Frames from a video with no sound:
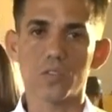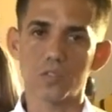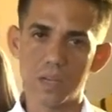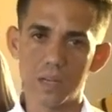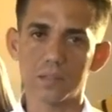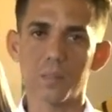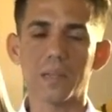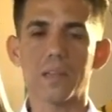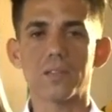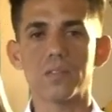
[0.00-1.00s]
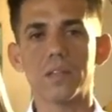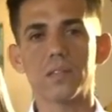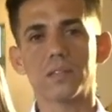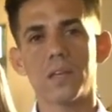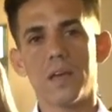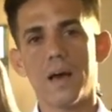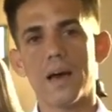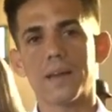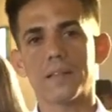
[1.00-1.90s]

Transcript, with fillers: o sea, las pertenecientes a